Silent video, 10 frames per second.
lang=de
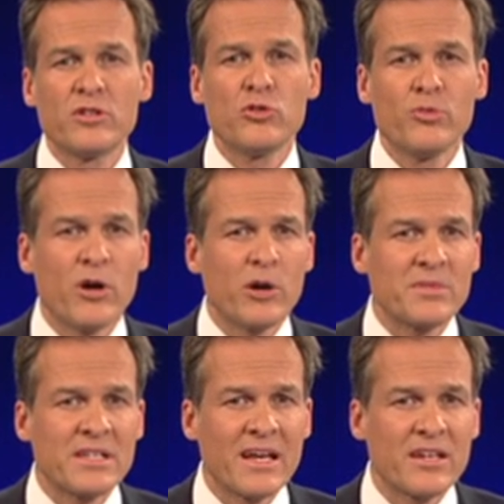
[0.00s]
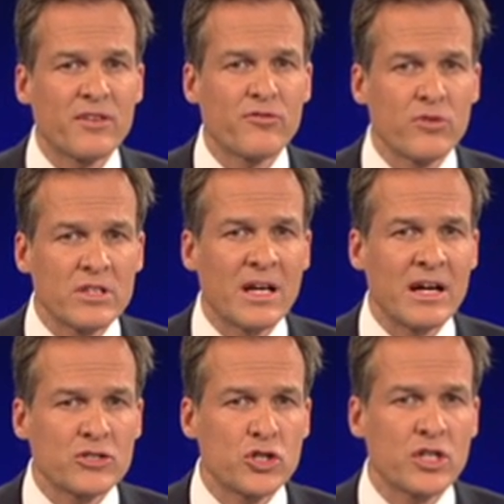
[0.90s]
die überhaupt gleich vor der
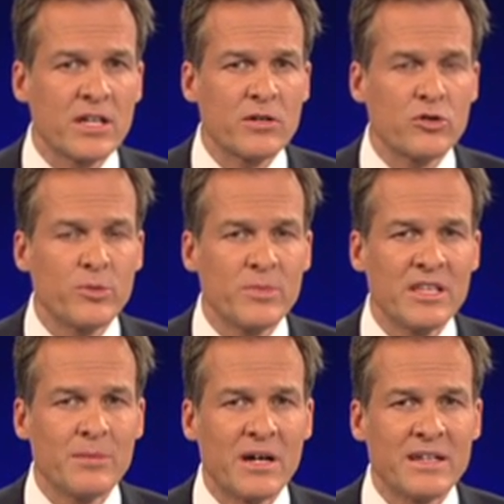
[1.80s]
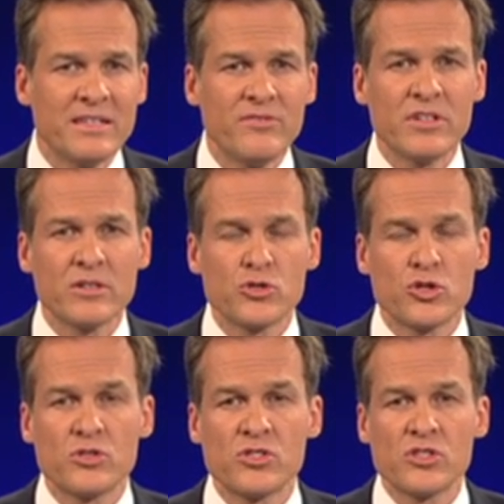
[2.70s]
Ansteckung mit dem HIV-Virus
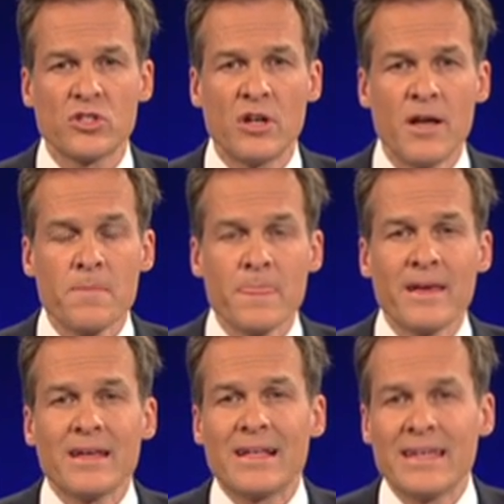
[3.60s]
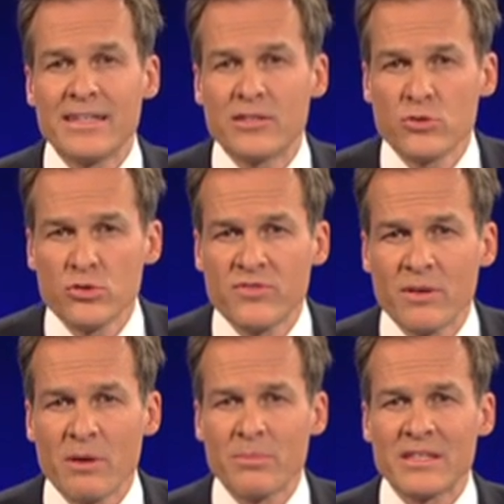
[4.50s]
schützen soll. Klingt gut,
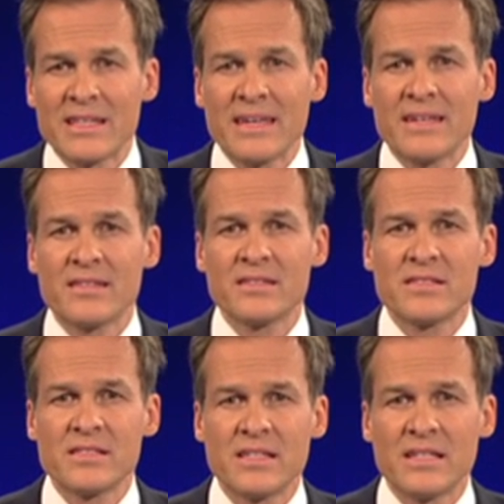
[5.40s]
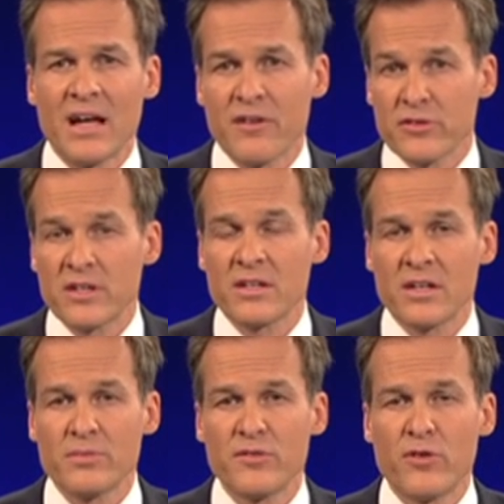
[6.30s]
wenn man bedenkt, dass sich in Afrika
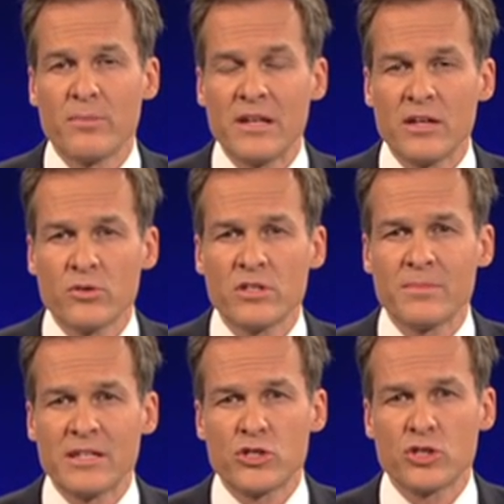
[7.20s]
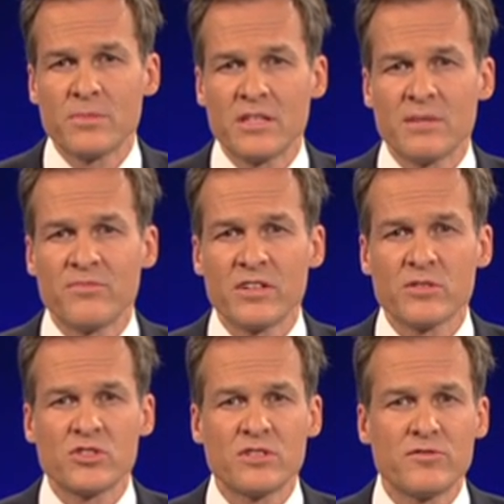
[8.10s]
nach wie vor Millionen Menschen mit dem
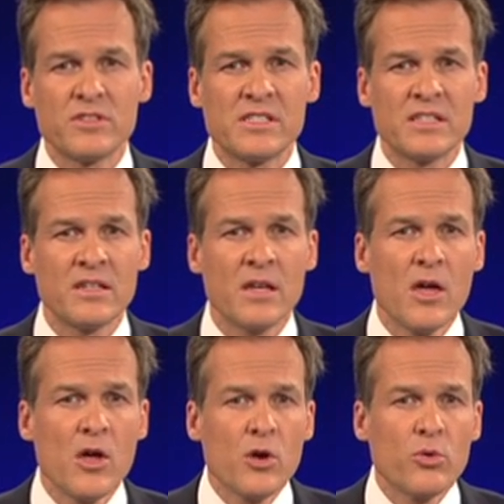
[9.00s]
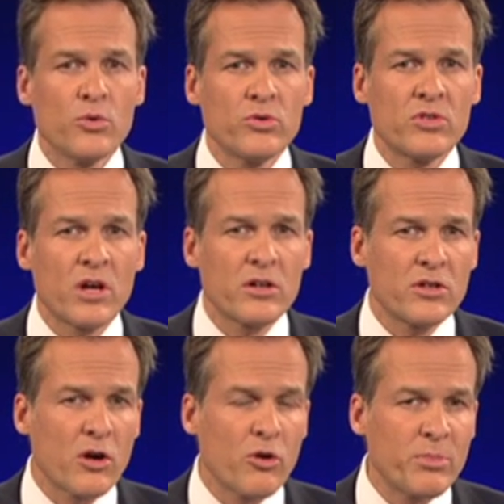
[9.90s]
Virus infizieren und auch
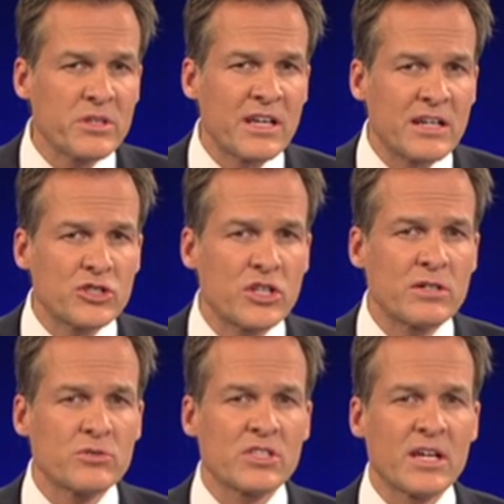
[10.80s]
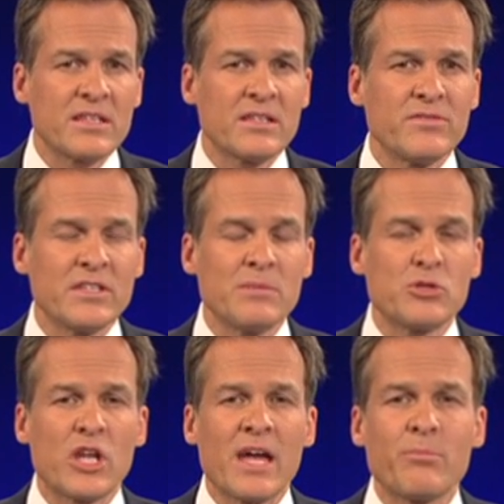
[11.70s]
in Europa die Ansteckungsrate wieder im
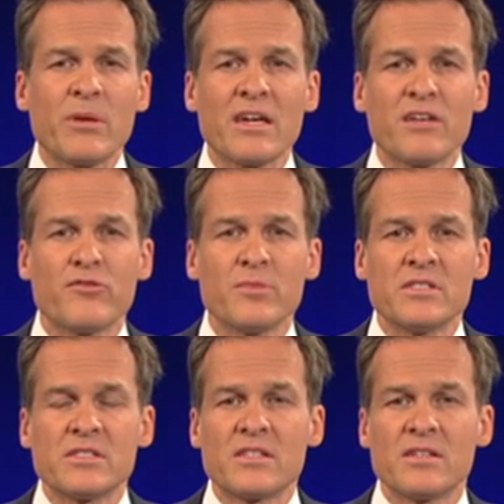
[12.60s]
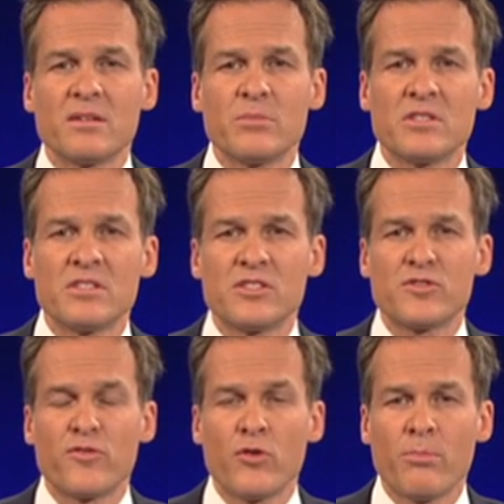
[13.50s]
Steigen begriffen ist. Aber dieses
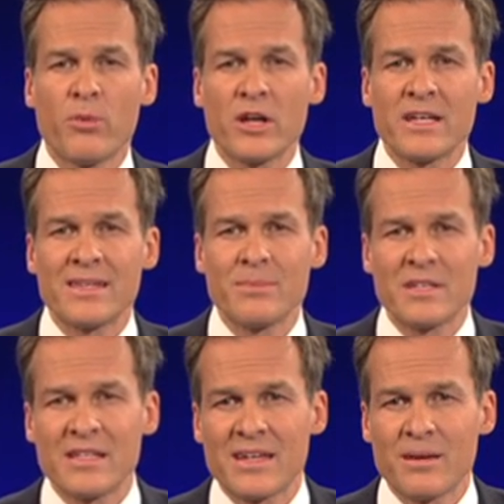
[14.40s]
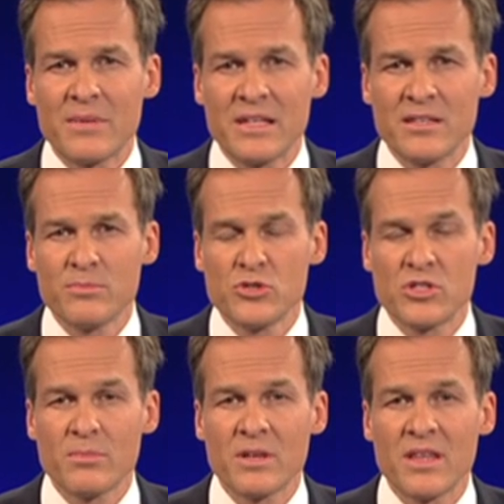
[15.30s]
vorbeugende Medikament
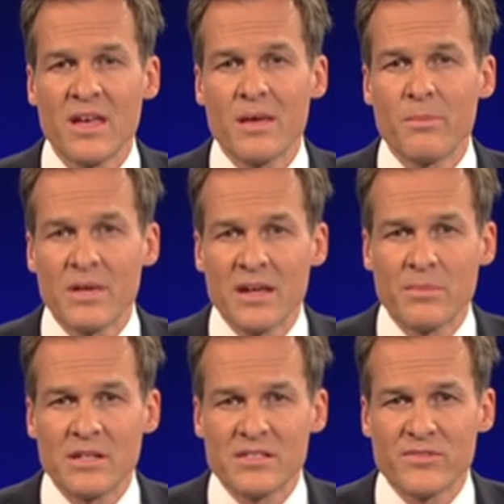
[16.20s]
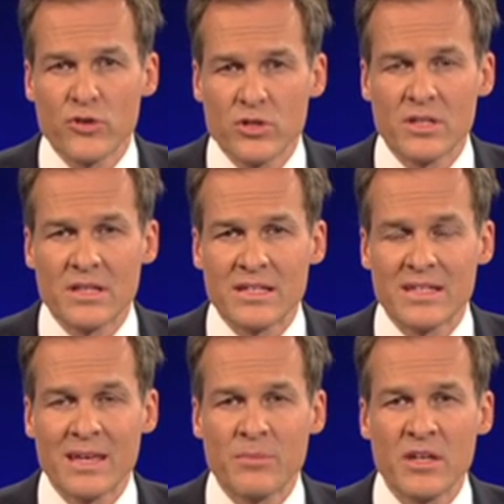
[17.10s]
müsste man mehrmals wöchentlich
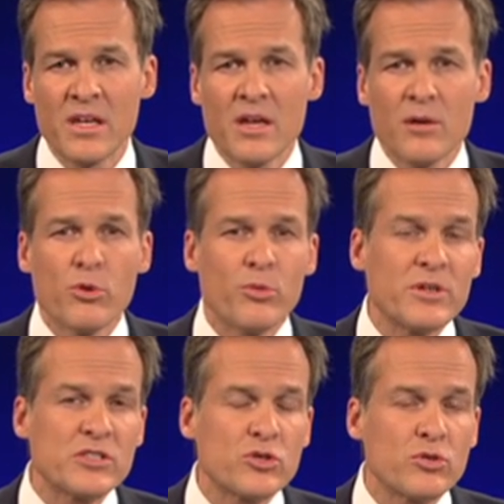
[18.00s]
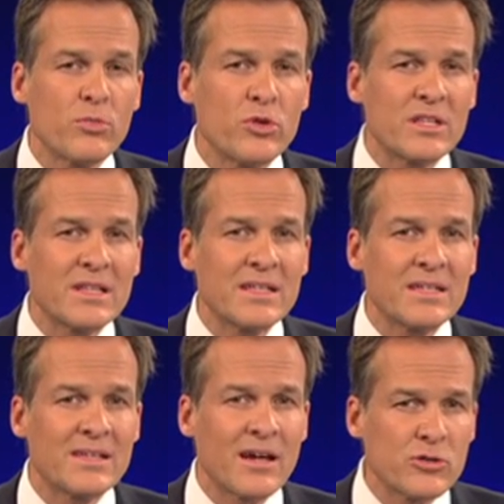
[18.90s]
nehmen, pro Person
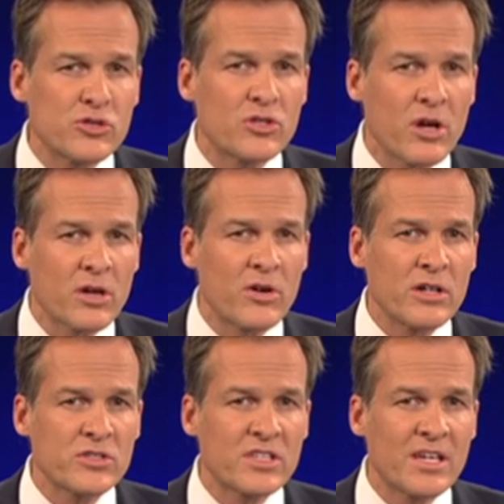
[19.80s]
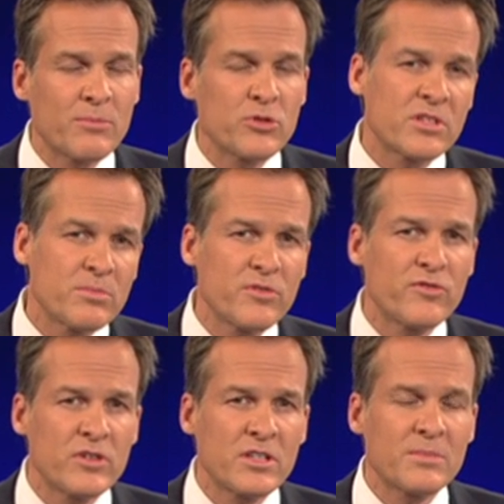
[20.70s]
monatlich 1000 Euro ausgeben und dann
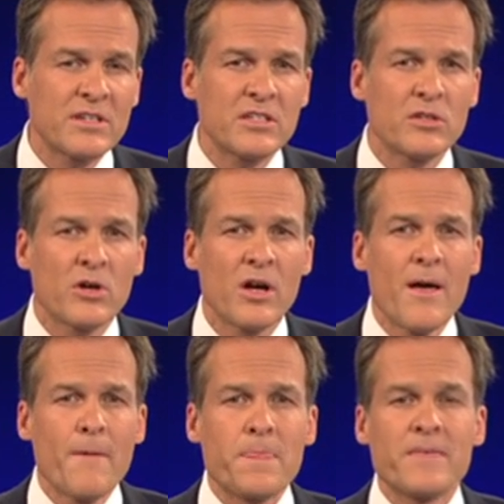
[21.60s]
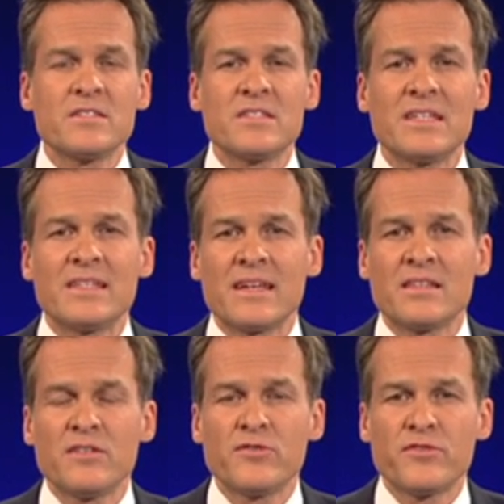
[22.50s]
befürchten manche noch, dass es sich
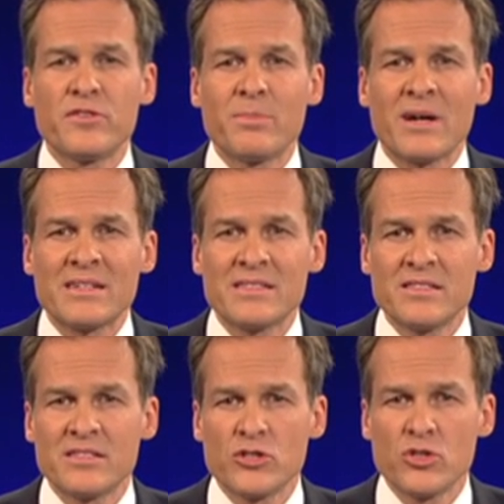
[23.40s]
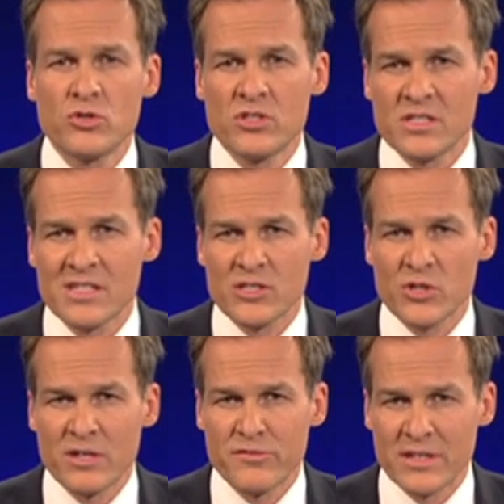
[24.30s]
negativ auf die praxisgeschützten
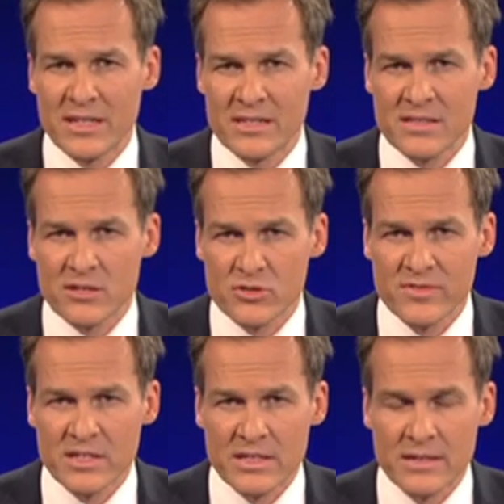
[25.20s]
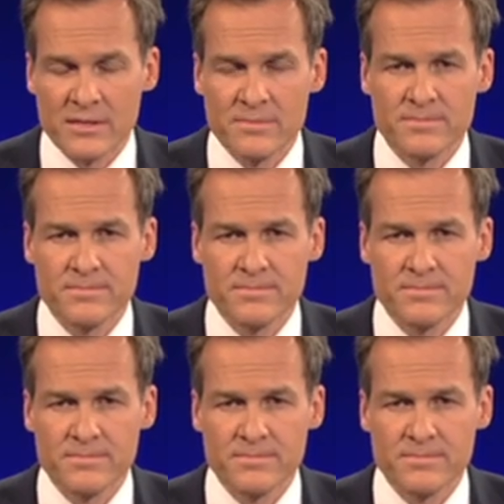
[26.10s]
Sexualverkehrs auswirken kann.